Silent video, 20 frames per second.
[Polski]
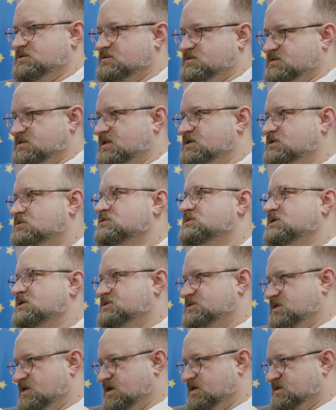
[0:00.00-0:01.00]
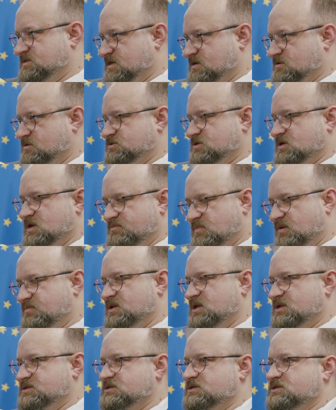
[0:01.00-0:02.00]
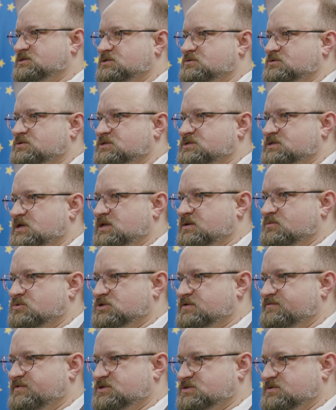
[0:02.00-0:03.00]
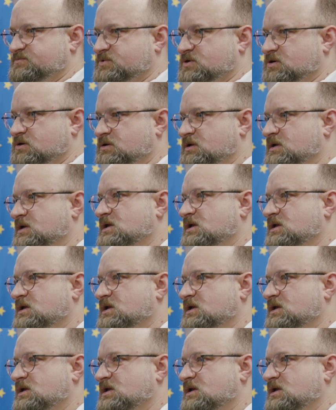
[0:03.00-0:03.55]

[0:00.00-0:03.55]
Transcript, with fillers: O, ta dyskusja jeszcze nie jest zakończona. Mamy nadzieję, że to się stanie możliwie szybko.